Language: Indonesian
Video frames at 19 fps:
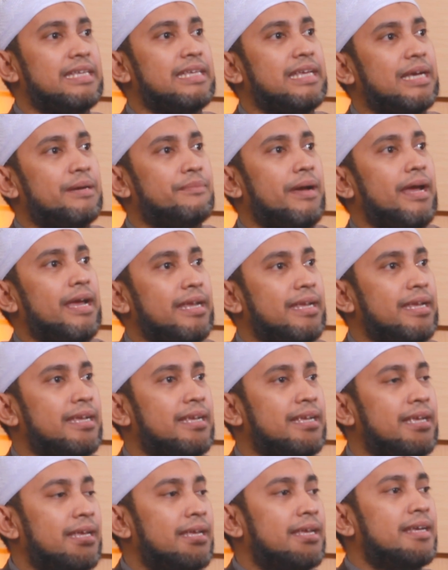aja yang
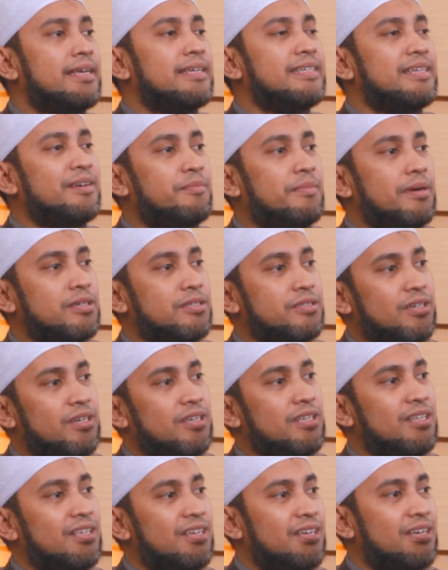baik. Betul. Ya Masya
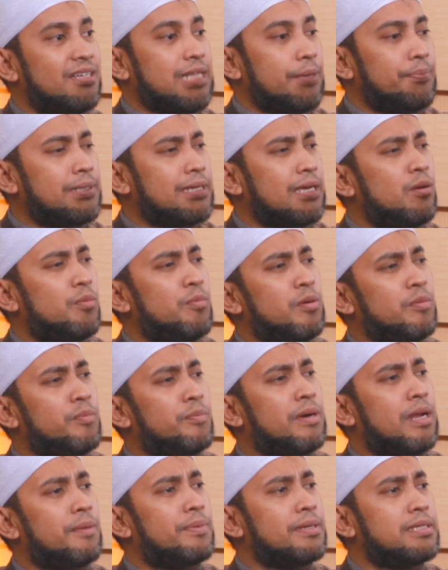Allah. Tapi hmm. sekarang umur
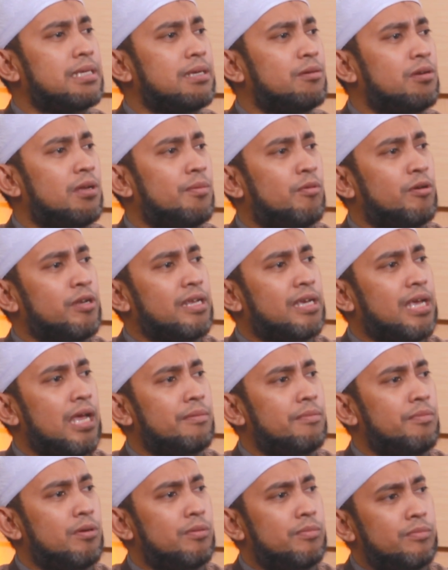berapa sih? Udah mau
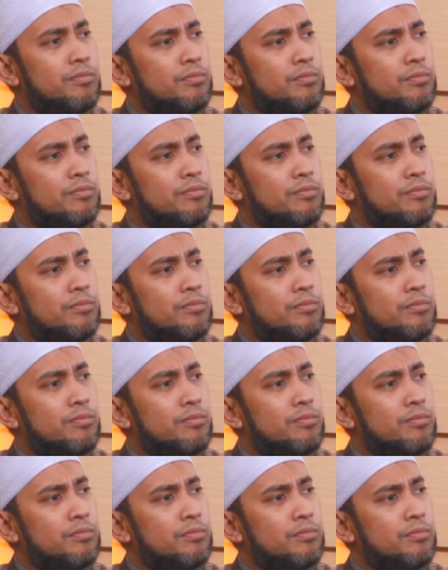nikah belum?